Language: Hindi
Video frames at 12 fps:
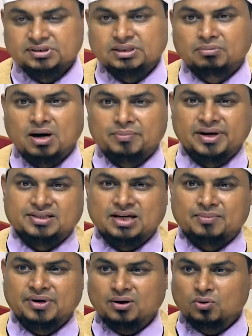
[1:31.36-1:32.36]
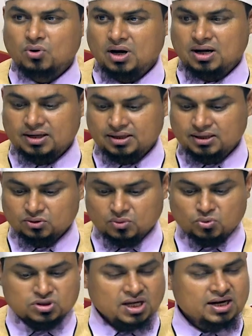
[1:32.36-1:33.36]
जब आमना सामना हुआ तो
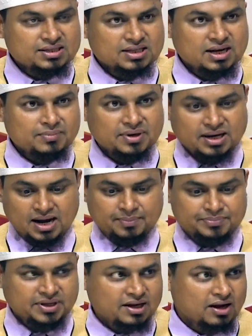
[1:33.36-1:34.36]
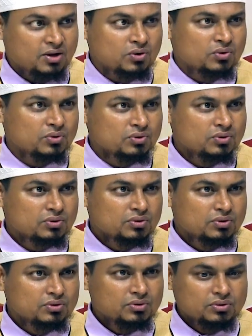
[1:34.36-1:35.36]
मूसा सलाम ने कहा आप दिखाओ
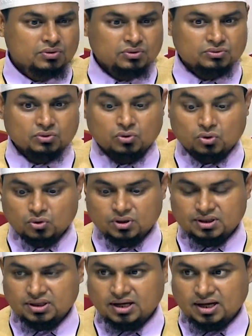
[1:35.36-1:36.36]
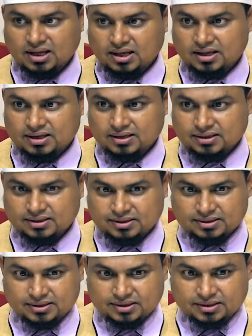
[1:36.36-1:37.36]
तो उन लोगों ने दिखाया
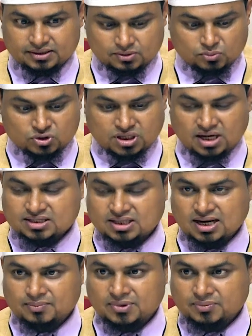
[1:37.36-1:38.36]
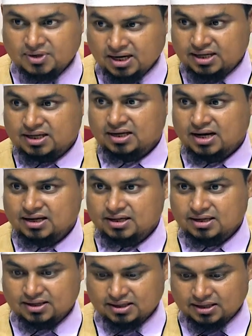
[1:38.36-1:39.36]
मूसा सलाम ने भी लाठी डाली
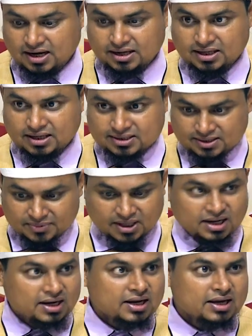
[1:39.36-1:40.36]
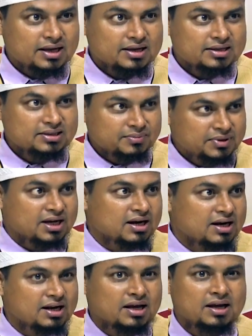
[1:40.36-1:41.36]
लाठी ने सब निगल लिया जब निगल
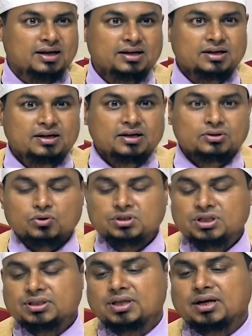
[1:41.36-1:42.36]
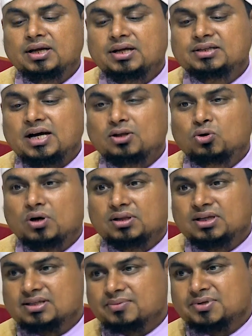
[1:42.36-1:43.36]
लिया तो जितने जादूगर
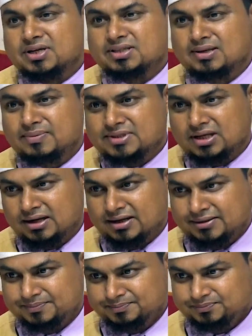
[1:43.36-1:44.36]
थे सब सजदे में चले गए